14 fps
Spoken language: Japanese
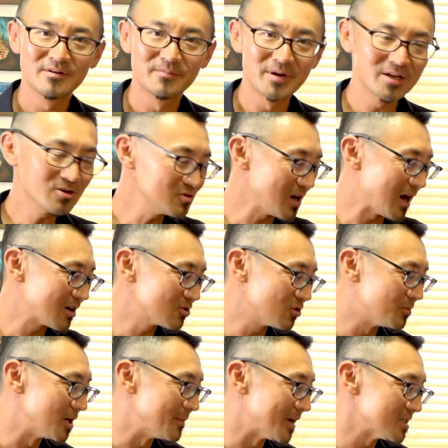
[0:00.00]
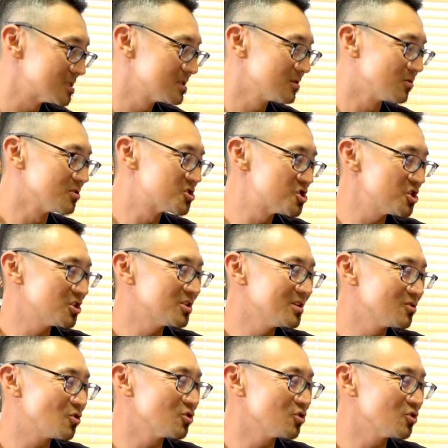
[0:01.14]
まあ、よくあると思います。この知ってる